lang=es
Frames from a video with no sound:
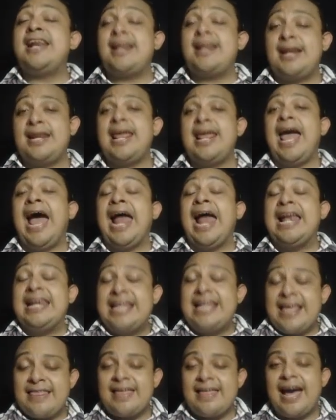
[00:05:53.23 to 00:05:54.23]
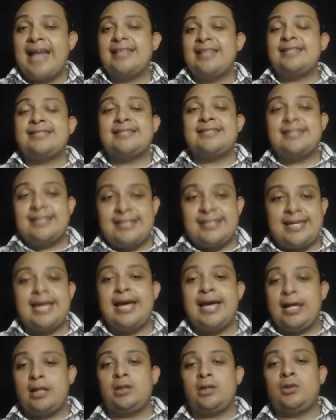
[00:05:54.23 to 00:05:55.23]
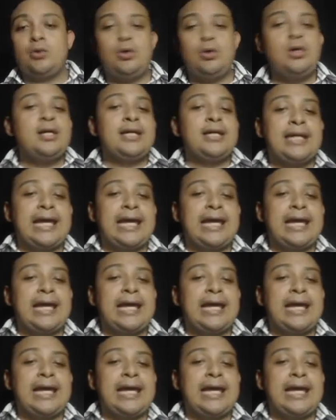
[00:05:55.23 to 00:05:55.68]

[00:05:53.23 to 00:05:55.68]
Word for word: realidad, cierto,